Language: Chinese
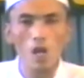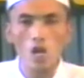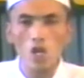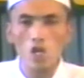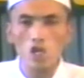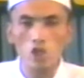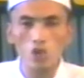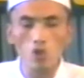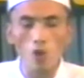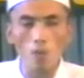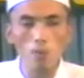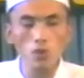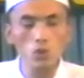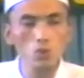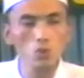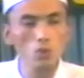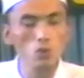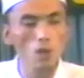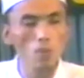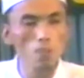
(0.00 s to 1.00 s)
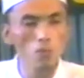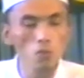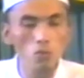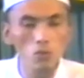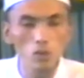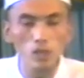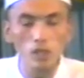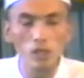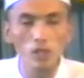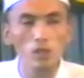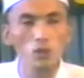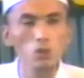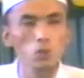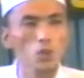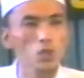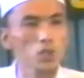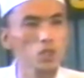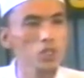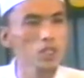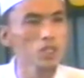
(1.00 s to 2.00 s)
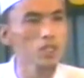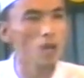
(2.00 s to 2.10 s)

使我们许多穆斯林对信